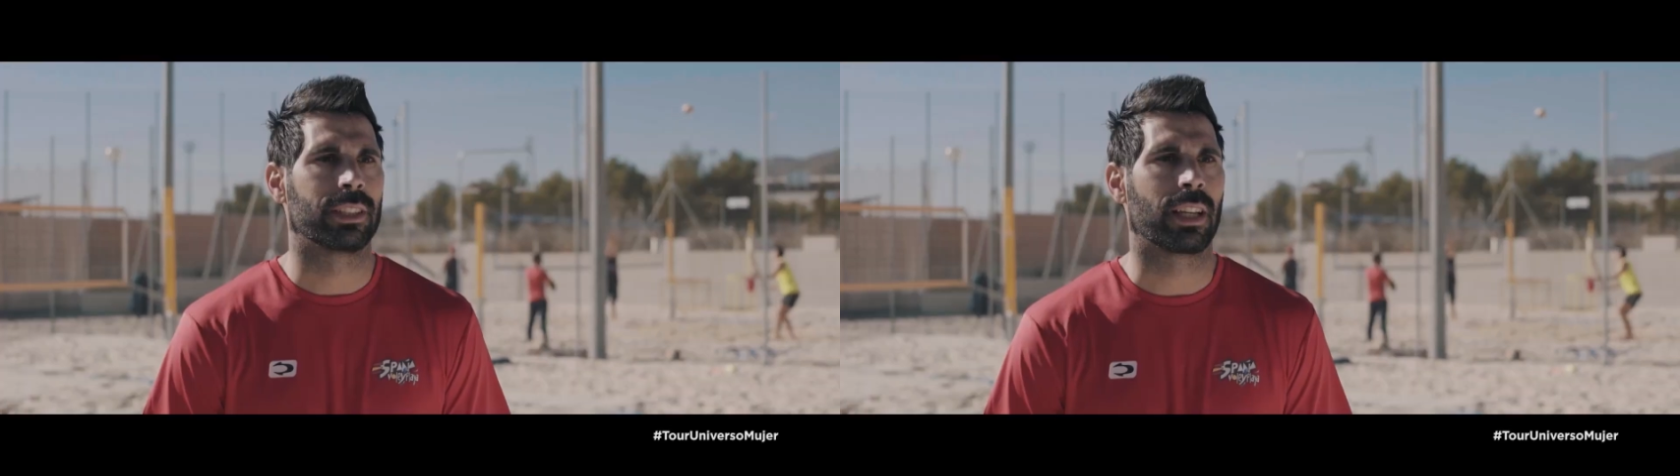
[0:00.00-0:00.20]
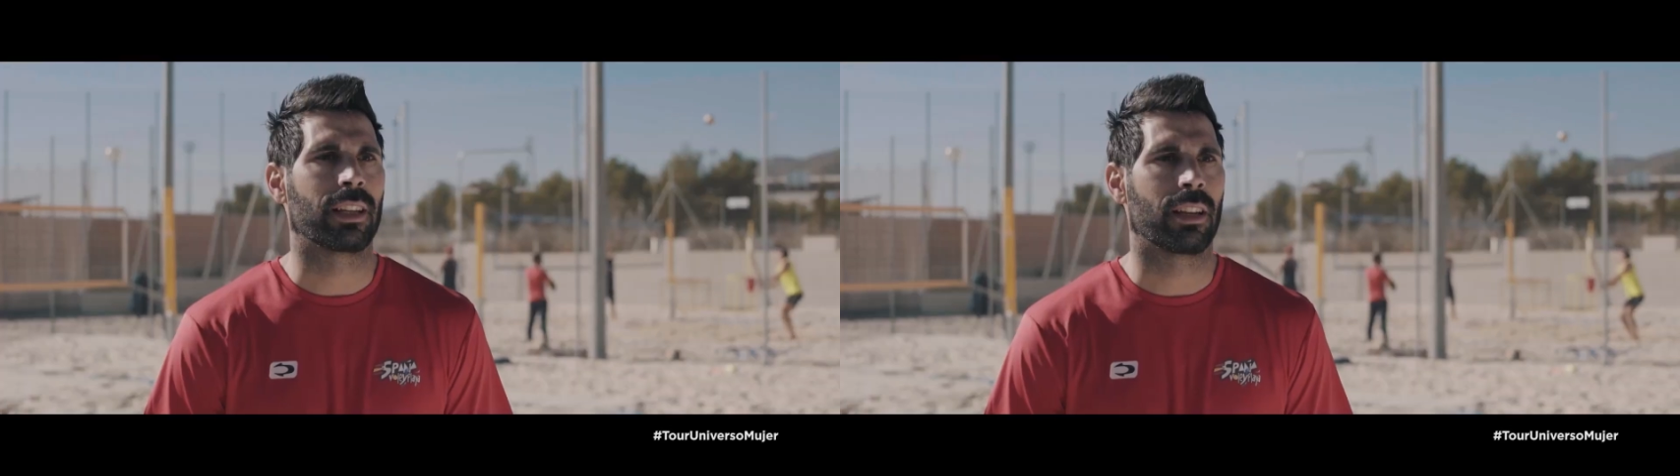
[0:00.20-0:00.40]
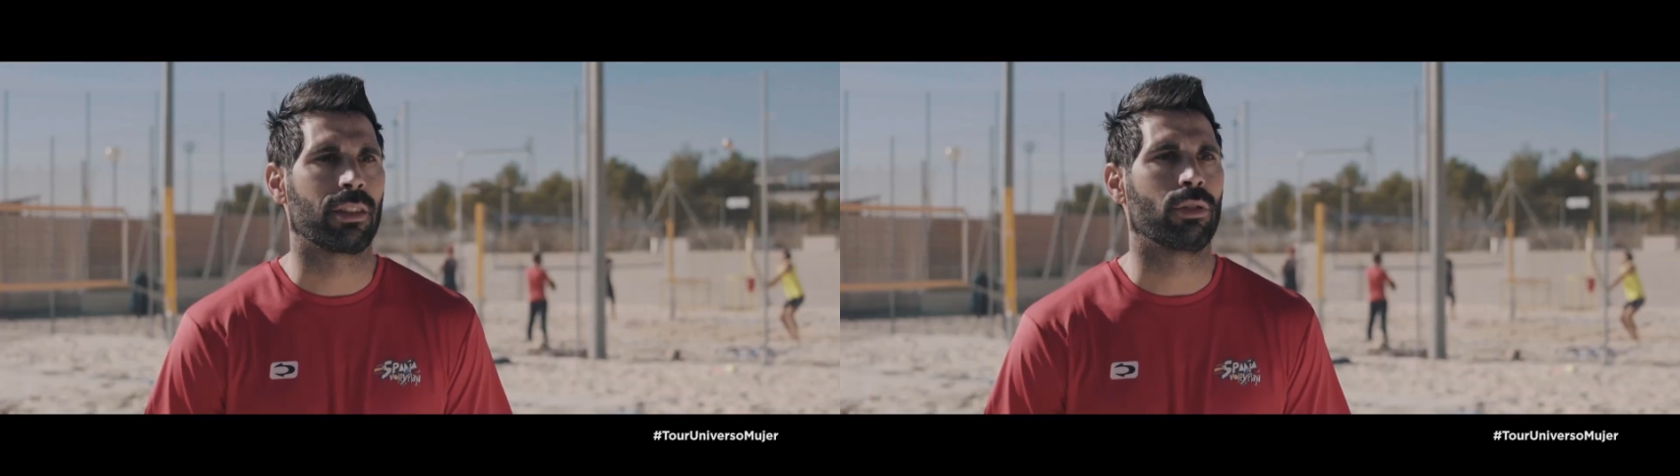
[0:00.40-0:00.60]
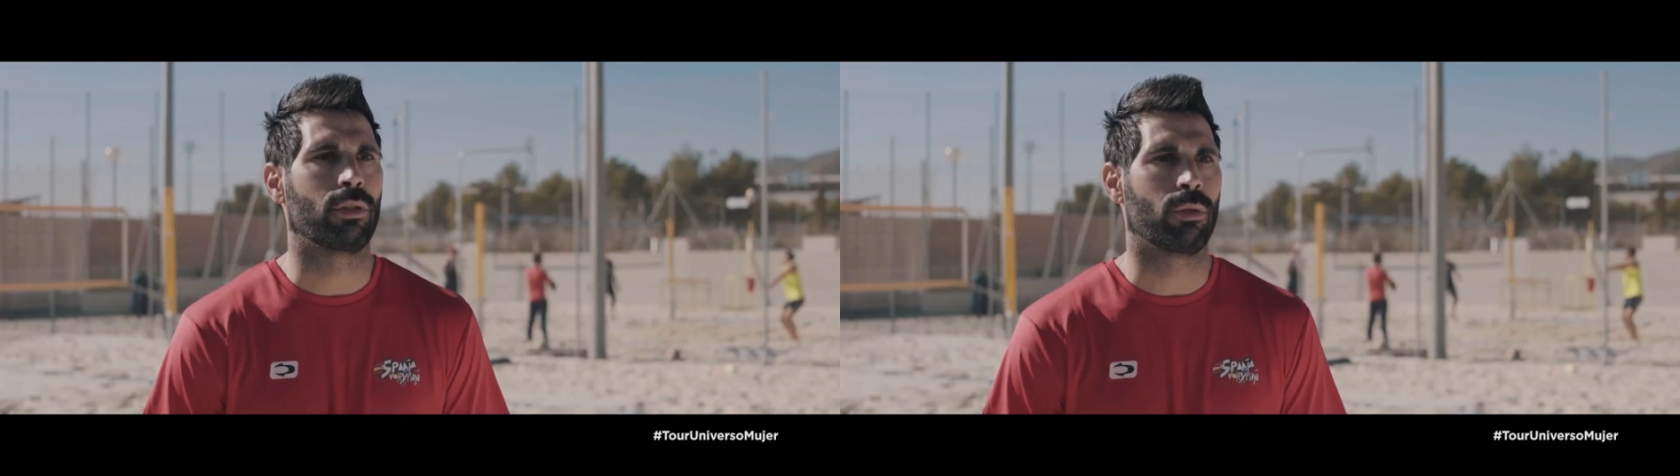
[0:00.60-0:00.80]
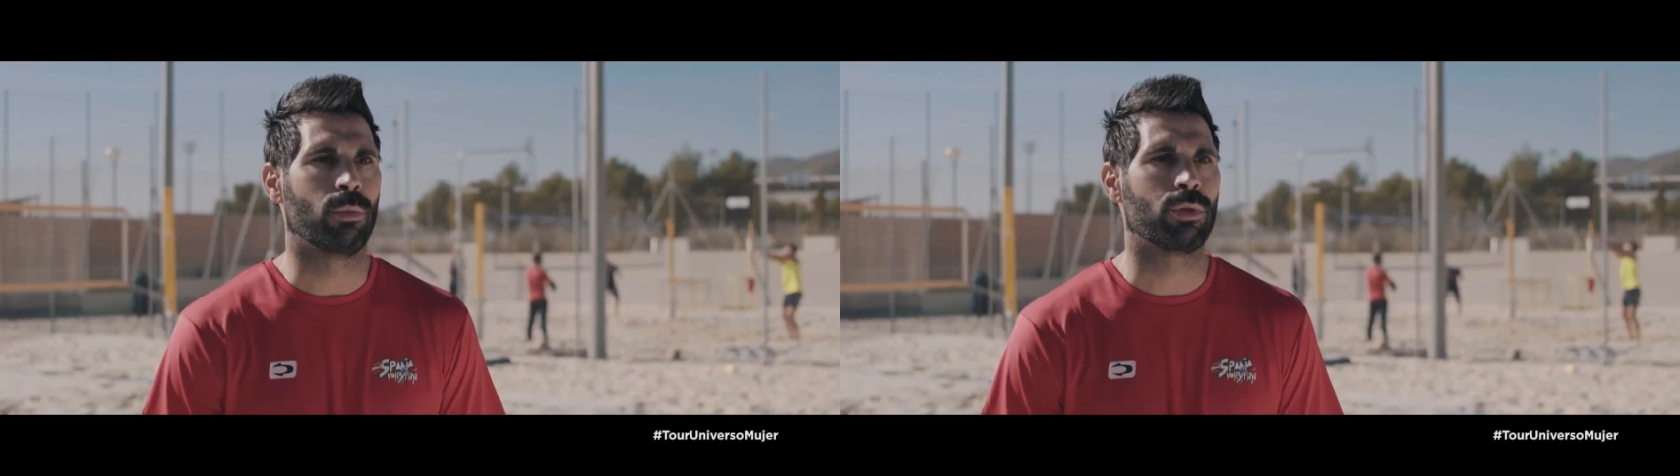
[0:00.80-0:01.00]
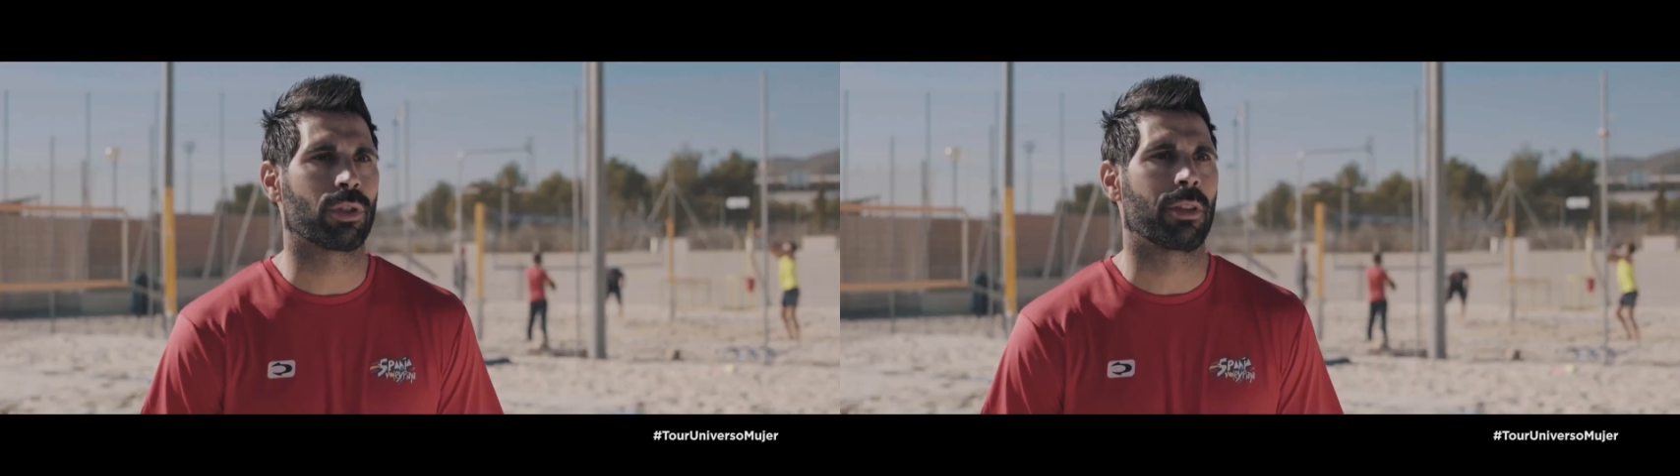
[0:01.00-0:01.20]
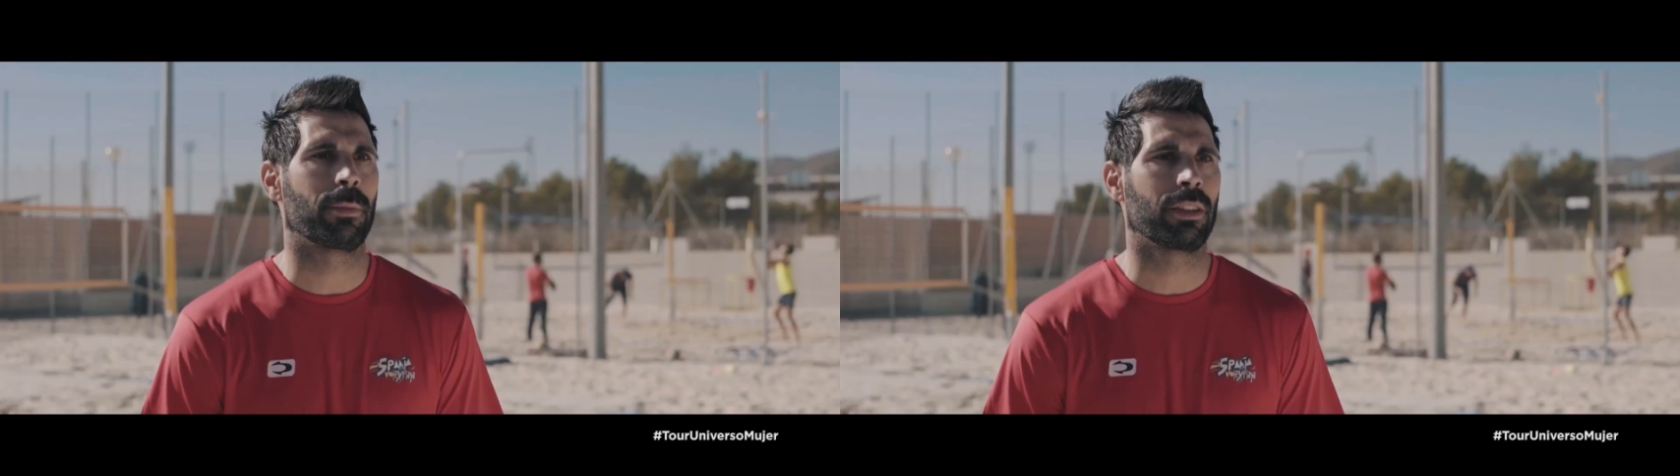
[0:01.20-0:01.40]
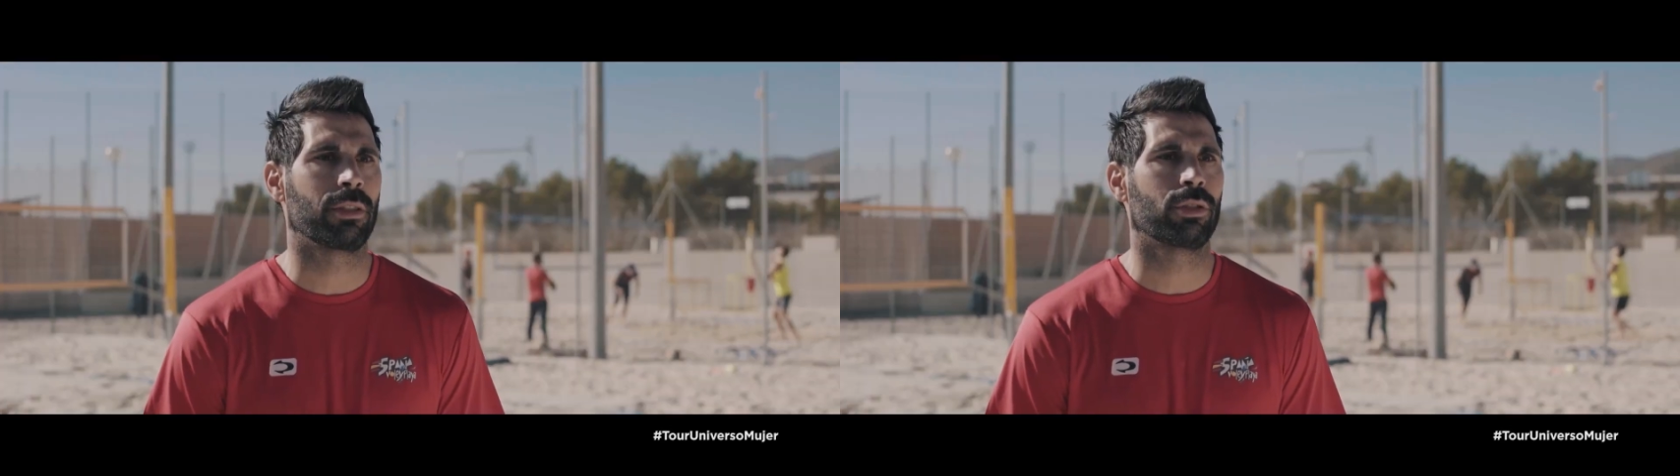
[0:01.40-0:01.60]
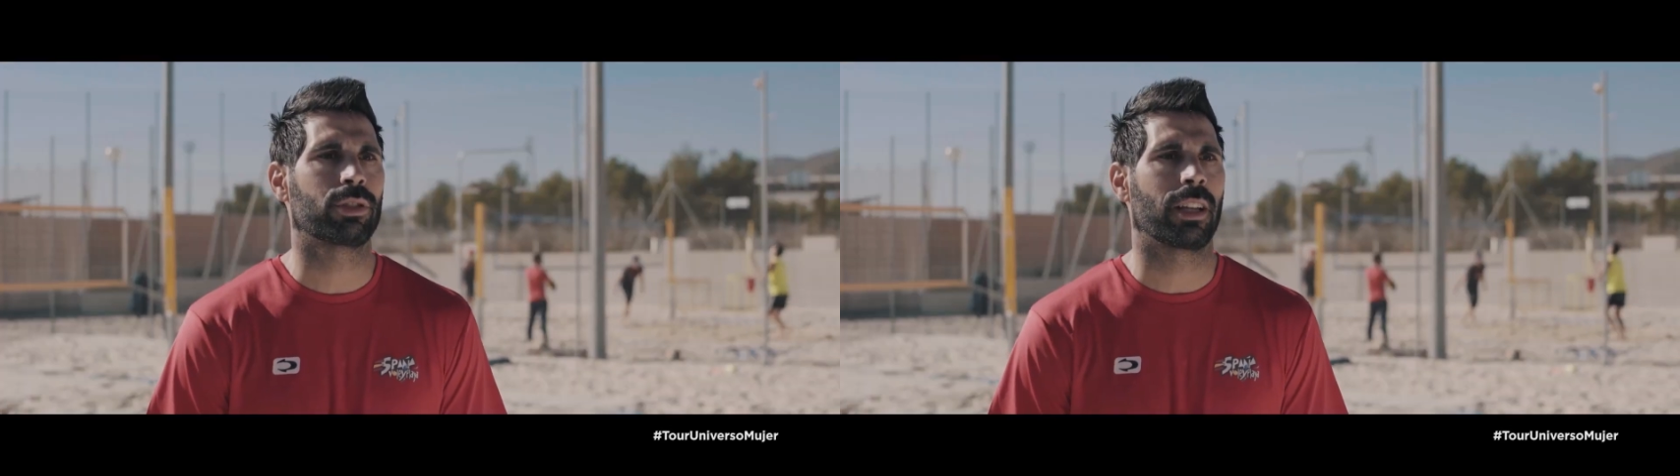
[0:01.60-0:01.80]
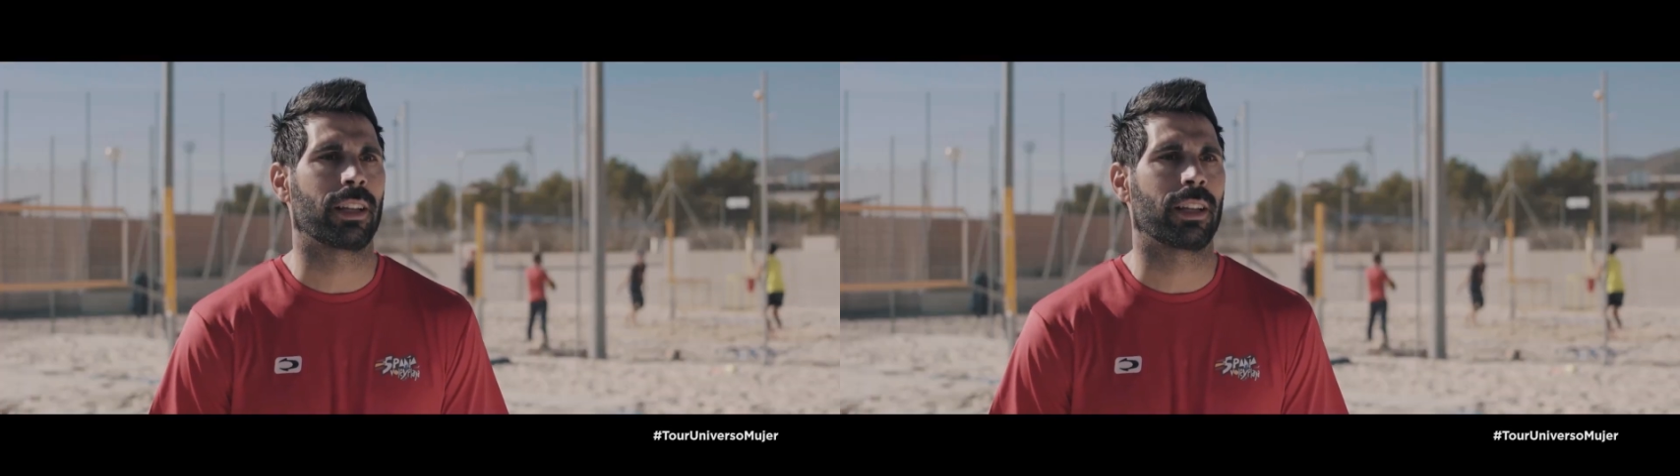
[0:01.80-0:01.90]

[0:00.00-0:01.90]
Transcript: Se están creando muchos cimientos,